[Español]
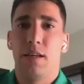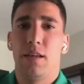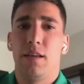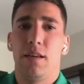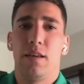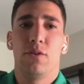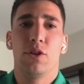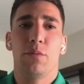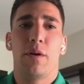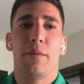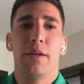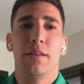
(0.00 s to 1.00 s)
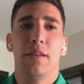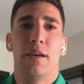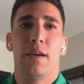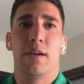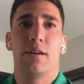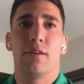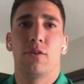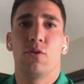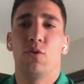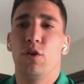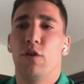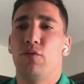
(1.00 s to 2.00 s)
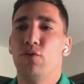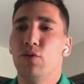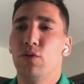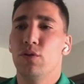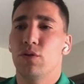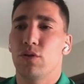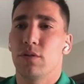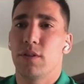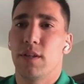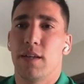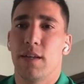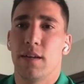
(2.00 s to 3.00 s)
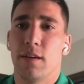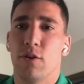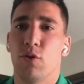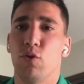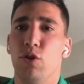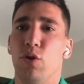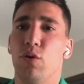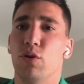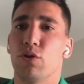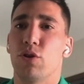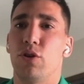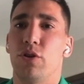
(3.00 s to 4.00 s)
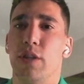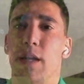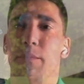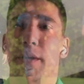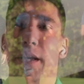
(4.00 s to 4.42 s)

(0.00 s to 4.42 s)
Y últimamente con Julio Furch, eh, con Julio juego todos los